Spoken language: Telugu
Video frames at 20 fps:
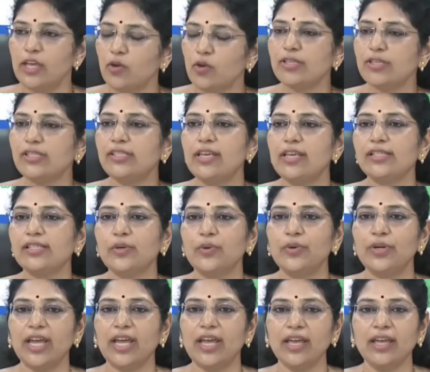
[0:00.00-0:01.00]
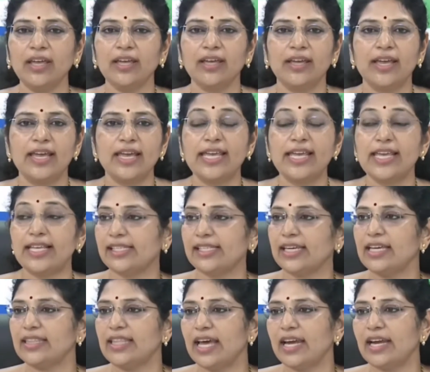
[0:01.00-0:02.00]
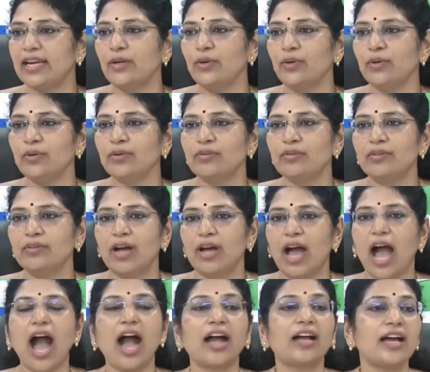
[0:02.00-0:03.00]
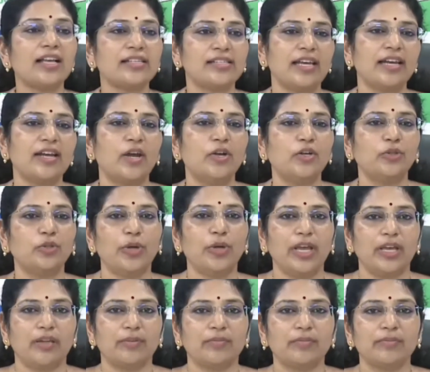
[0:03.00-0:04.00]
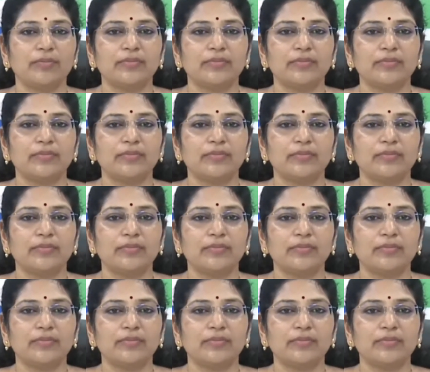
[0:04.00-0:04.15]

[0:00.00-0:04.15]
ఈరోజు తీసుకుంటే ఇసుక ధరలు ఆకాశాన్ని అంటుతున్నాయి